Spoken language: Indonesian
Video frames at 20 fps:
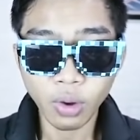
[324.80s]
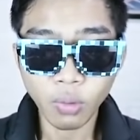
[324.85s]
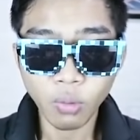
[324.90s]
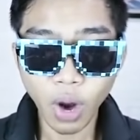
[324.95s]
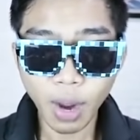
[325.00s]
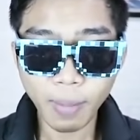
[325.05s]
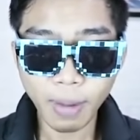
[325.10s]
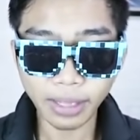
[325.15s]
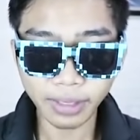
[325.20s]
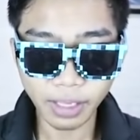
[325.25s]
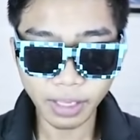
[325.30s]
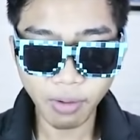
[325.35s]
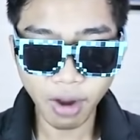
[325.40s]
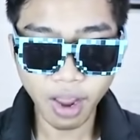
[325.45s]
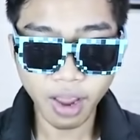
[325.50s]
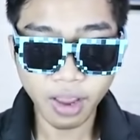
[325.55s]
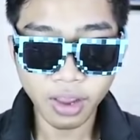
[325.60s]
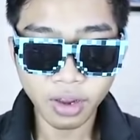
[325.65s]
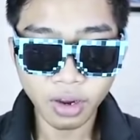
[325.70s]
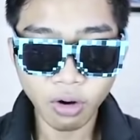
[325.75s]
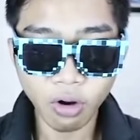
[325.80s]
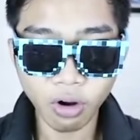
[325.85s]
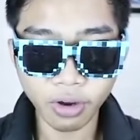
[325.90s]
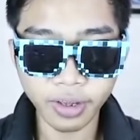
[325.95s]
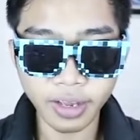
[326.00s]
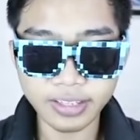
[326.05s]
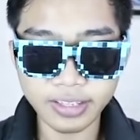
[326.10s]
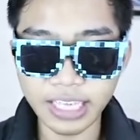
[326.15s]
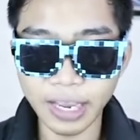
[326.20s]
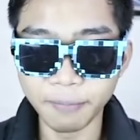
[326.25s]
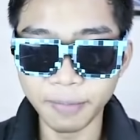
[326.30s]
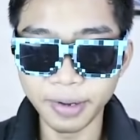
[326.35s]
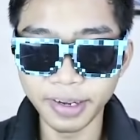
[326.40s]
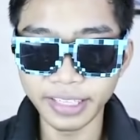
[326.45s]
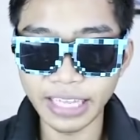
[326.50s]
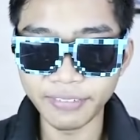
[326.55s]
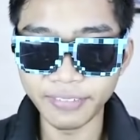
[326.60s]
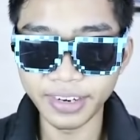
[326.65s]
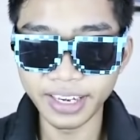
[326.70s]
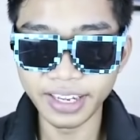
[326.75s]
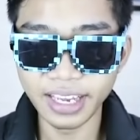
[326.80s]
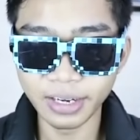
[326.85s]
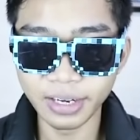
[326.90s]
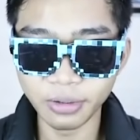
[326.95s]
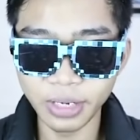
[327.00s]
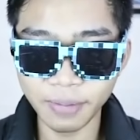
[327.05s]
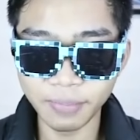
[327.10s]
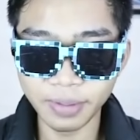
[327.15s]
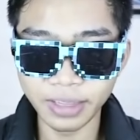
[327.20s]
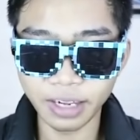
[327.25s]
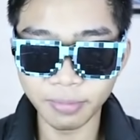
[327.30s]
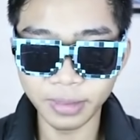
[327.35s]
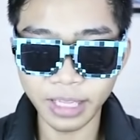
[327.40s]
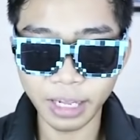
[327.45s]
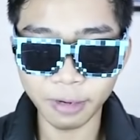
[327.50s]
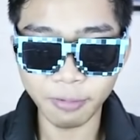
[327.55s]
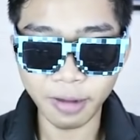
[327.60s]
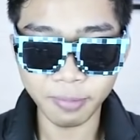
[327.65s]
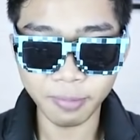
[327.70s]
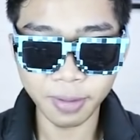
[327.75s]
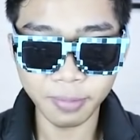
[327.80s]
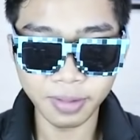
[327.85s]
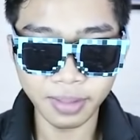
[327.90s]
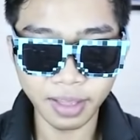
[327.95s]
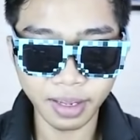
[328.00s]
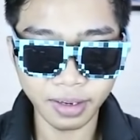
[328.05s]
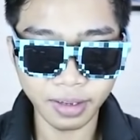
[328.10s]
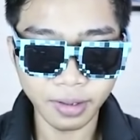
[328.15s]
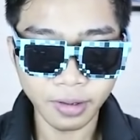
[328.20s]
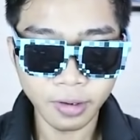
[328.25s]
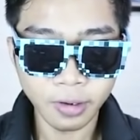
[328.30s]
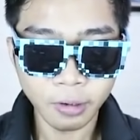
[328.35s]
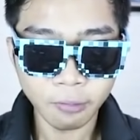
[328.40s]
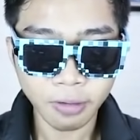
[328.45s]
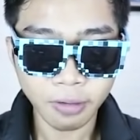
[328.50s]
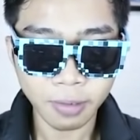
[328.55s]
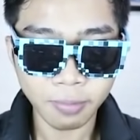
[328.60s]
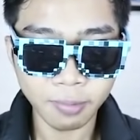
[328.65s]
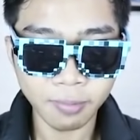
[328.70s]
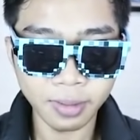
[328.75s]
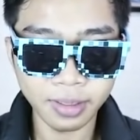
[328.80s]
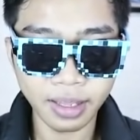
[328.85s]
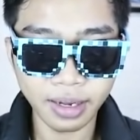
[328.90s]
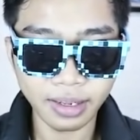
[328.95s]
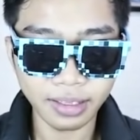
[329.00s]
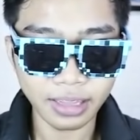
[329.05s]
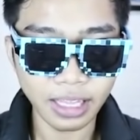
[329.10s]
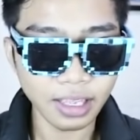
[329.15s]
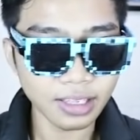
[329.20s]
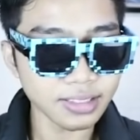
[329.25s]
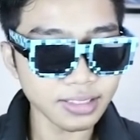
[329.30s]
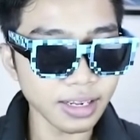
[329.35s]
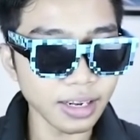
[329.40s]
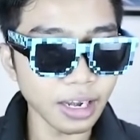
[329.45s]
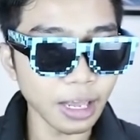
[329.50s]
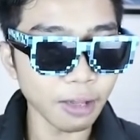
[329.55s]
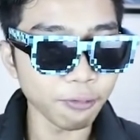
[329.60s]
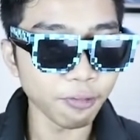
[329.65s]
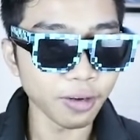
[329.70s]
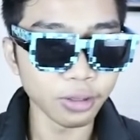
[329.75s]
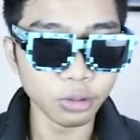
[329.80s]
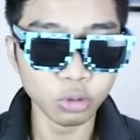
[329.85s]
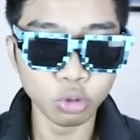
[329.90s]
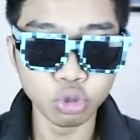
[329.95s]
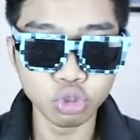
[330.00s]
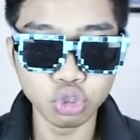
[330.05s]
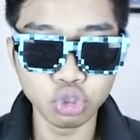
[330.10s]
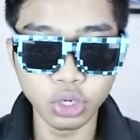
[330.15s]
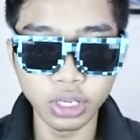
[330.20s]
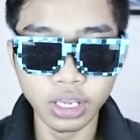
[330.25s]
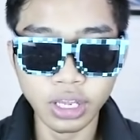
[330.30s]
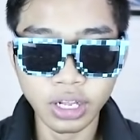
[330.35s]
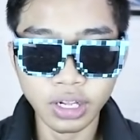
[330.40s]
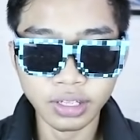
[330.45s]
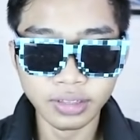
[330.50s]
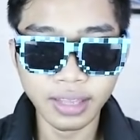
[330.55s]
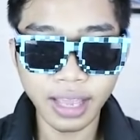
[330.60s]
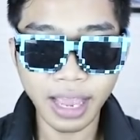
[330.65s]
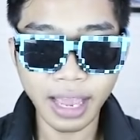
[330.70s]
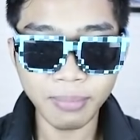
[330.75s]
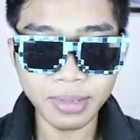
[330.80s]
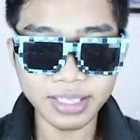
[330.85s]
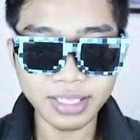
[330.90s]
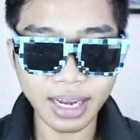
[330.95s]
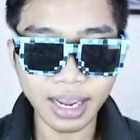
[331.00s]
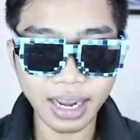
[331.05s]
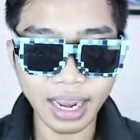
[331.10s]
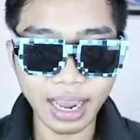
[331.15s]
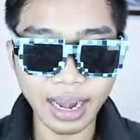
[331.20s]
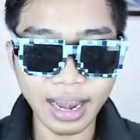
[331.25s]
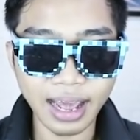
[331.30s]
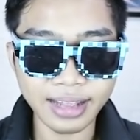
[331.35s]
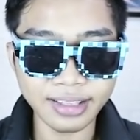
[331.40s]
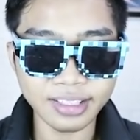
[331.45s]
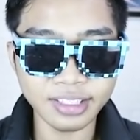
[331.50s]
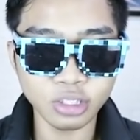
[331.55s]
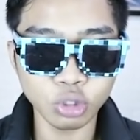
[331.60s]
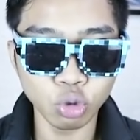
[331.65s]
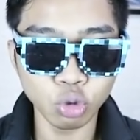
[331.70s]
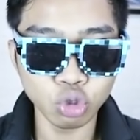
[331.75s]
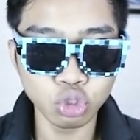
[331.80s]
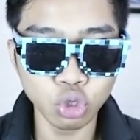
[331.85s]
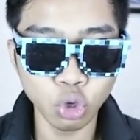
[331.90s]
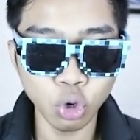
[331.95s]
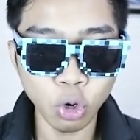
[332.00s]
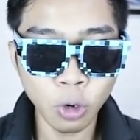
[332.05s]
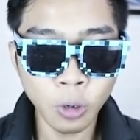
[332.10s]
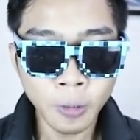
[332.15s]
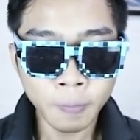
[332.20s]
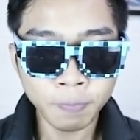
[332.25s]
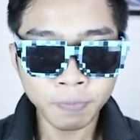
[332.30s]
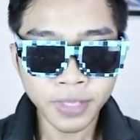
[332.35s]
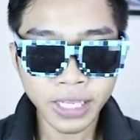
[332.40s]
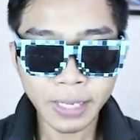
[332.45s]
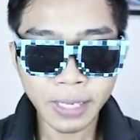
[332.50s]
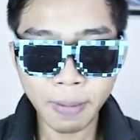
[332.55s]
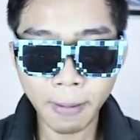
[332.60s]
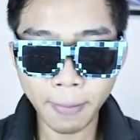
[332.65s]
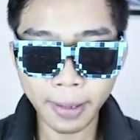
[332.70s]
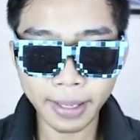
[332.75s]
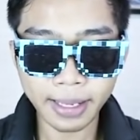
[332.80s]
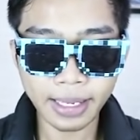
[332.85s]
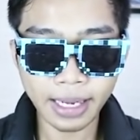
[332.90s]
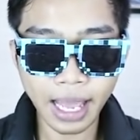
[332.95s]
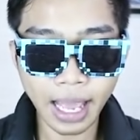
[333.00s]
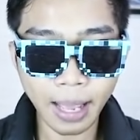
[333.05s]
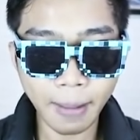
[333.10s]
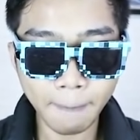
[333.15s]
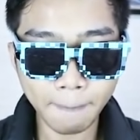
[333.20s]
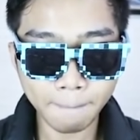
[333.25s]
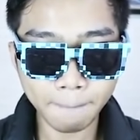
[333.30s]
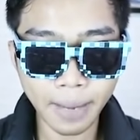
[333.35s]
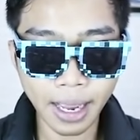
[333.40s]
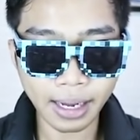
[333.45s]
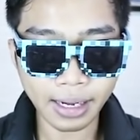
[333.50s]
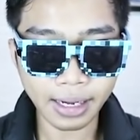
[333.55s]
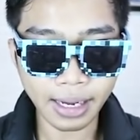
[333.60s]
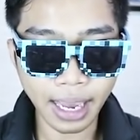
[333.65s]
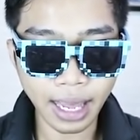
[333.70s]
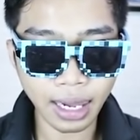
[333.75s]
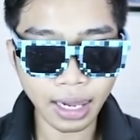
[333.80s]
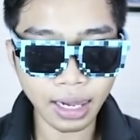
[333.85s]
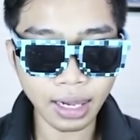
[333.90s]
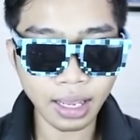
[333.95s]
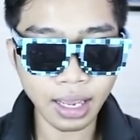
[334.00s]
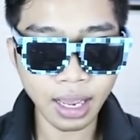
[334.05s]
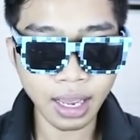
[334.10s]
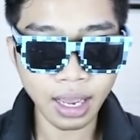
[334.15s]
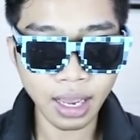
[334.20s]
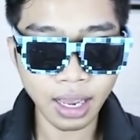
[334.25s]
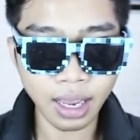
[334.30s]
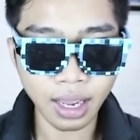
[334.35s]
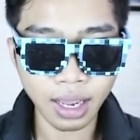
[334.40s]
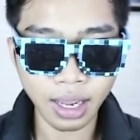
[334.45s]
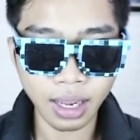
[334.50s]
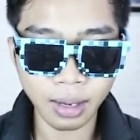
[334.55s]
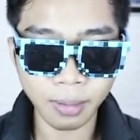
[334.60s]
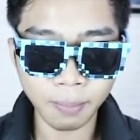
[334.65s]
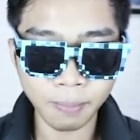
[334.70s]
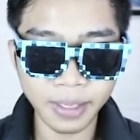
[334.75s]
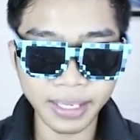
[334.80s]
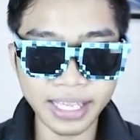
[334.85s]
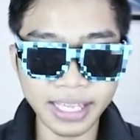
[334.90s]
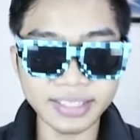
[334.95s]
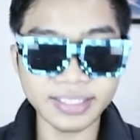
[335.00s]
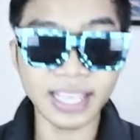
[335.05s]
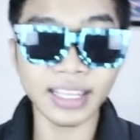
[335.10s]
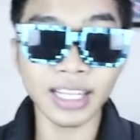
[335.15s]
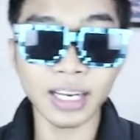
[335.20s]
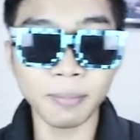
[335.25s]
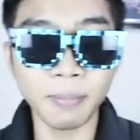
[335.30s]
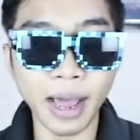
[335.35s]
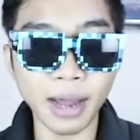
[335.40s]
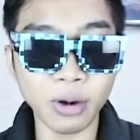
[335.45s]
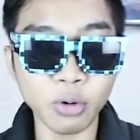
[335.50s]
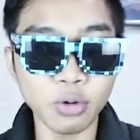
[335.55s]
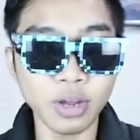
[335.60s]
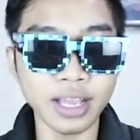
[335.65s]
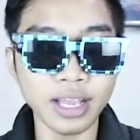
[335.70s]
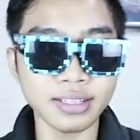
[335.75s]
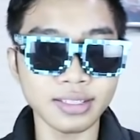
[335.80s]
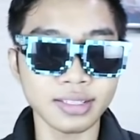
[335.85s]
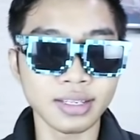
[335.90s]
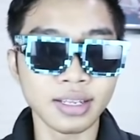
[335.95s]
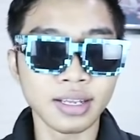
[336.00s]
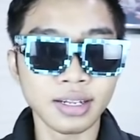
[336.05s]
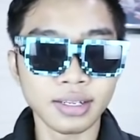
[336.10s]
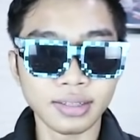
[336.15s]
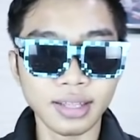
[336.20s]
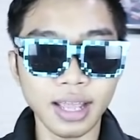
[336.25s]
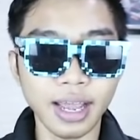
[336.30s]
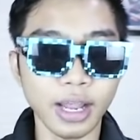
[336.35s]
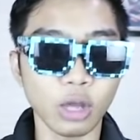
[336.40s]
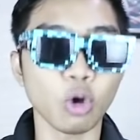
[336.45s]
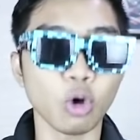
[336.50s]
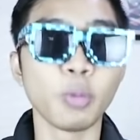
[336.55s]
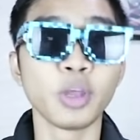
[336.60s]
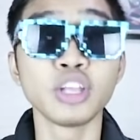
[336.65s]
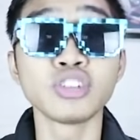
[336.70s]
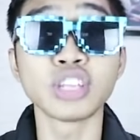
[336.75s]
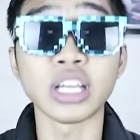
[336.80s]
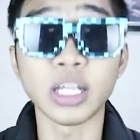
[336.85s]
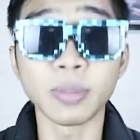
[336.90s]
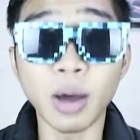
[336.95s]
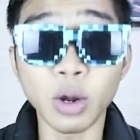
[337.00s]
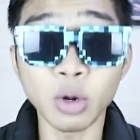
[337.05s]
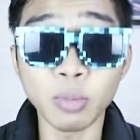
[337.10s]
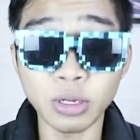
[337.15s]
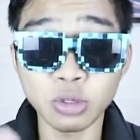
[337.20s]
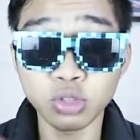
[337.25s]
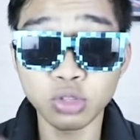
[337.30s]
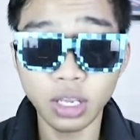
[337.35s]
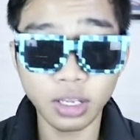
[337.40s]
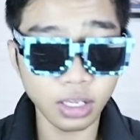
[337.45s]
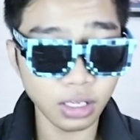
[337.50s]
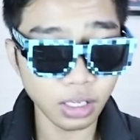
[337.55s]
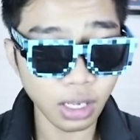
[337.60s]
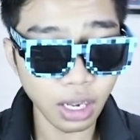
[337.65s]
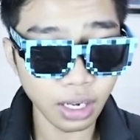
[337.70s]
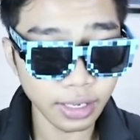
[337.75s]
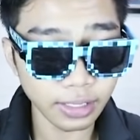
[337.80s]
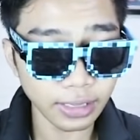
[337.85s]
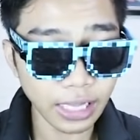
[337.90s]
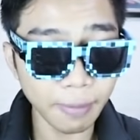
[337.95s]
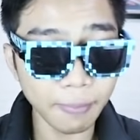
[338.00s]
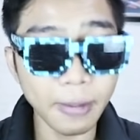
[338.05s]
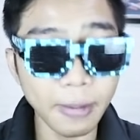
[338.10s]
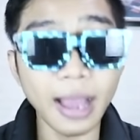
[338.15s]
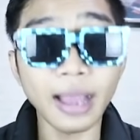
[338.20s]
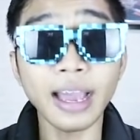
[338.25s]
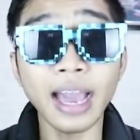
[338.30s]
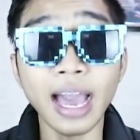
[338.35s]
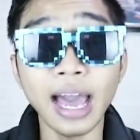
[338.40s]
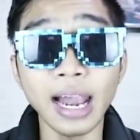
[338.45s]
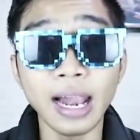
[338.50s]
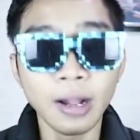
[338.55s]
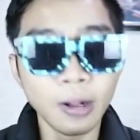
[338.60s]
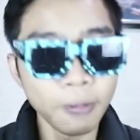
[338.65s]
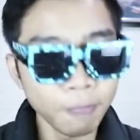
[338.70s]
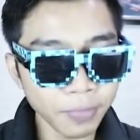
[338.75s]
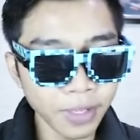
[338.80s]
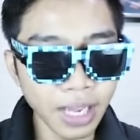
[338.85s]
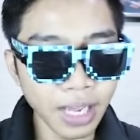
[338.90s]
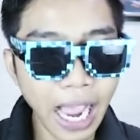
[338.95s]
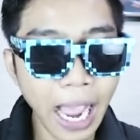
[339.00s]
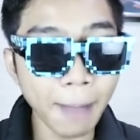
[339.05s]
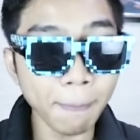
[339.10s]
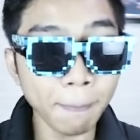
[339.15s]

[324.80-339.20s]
Woi nanti woi Oke guys hampir kita meninggal dunia Bentar-bentar farming bentar nih Farming bentar kita cari level dulu cuy Dan misalnya kalian setuju Ini bapak gila bakal uh, bikin channel baru guys dan Eko bikin channel baru maksudnya uh, kita bakal uh,